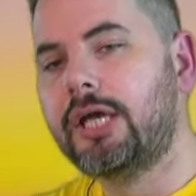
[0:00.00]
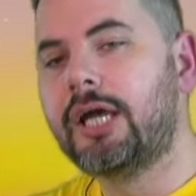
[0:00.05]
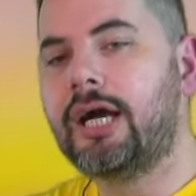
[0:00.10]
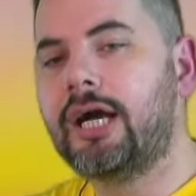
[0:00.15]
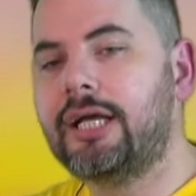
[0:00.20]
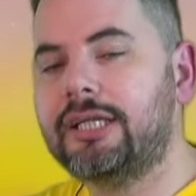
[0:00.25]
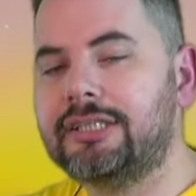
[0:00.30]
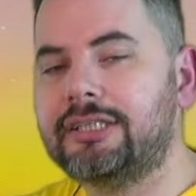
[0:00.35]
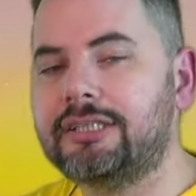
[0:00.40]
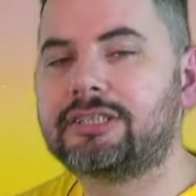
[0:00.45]

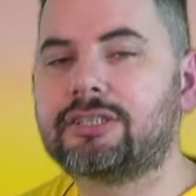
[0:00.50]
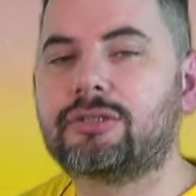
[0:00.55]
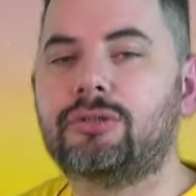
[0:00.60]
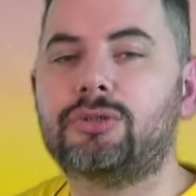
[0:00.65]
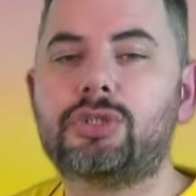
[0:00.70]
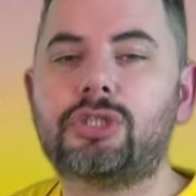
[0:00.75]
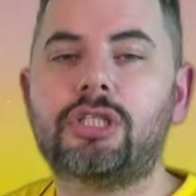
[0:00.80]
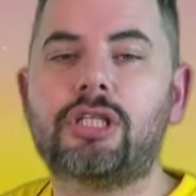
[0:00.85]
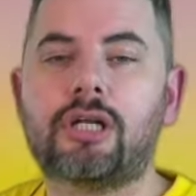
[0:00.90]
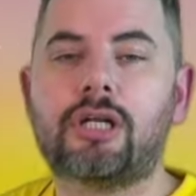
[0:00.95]
ale z
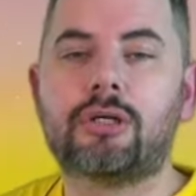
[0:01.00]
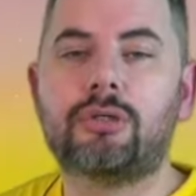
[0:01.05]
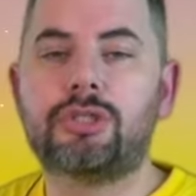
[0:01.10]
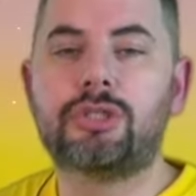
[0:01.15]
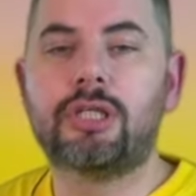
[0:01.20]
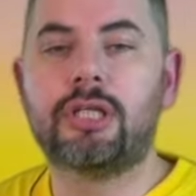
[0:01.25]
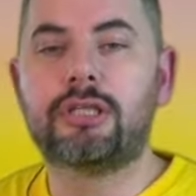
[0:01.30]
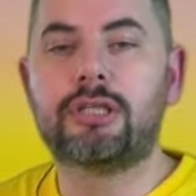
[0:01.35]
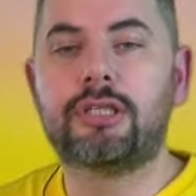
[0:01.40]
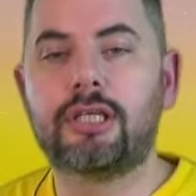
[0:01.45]
godziny na
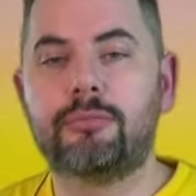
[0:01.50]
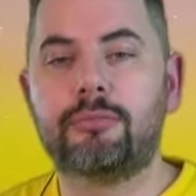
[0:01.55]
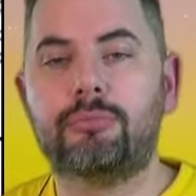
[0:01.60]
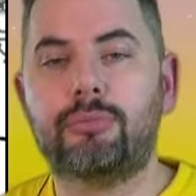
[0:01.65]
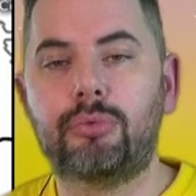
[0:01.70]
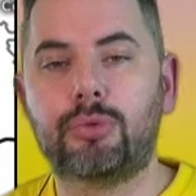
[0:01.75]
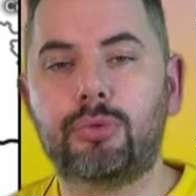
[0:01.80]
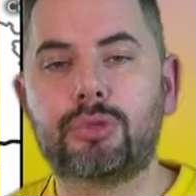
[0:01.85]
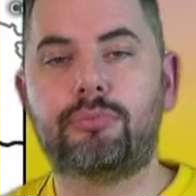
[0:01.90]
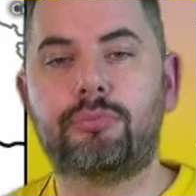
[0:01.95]
godzinę tych
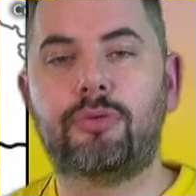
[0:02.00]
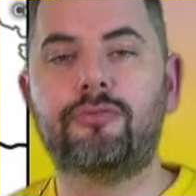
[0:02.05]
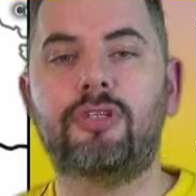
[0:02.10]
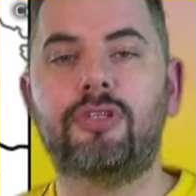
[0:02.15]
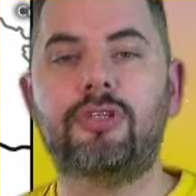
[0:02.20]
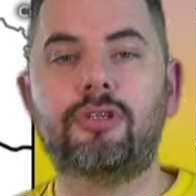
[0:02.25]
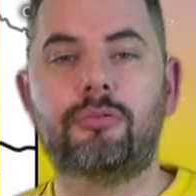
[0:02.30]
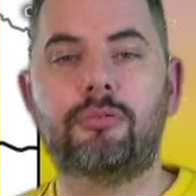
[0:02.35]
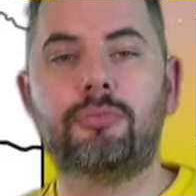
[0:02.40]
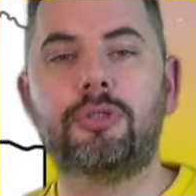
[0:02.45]
burz
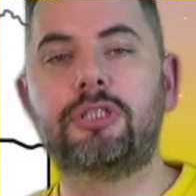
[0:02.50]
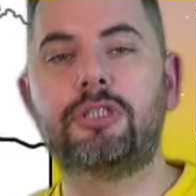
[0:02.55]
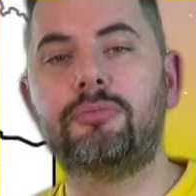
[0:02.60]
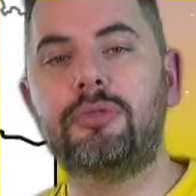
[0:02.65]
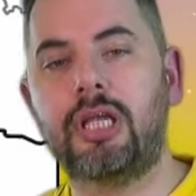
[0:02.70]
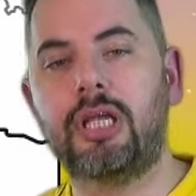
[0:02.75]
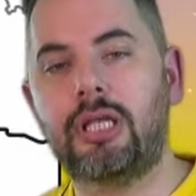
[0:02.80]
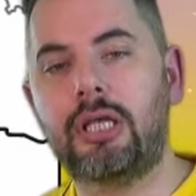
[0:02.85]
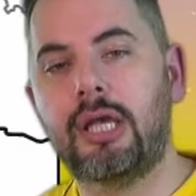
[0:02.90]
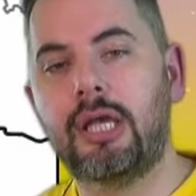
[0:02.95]
powinno być
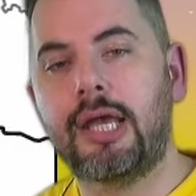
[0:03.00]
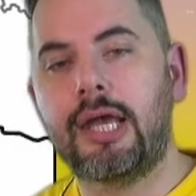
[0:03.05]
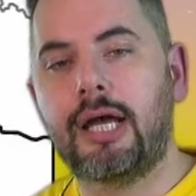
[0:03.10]
mniej,